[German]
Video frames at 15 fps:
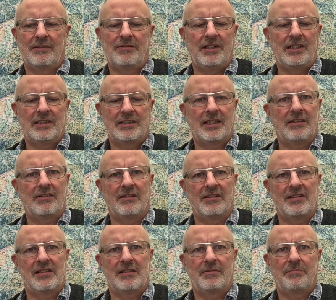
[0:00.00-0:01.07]
ich finde es auch
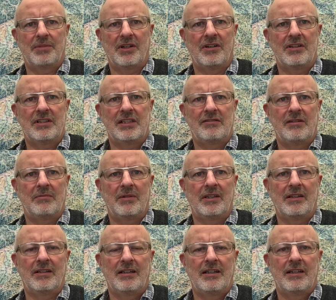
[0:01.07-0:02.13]
ganz praktisch, wenn
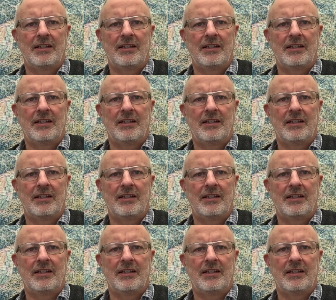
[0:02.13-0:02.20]
man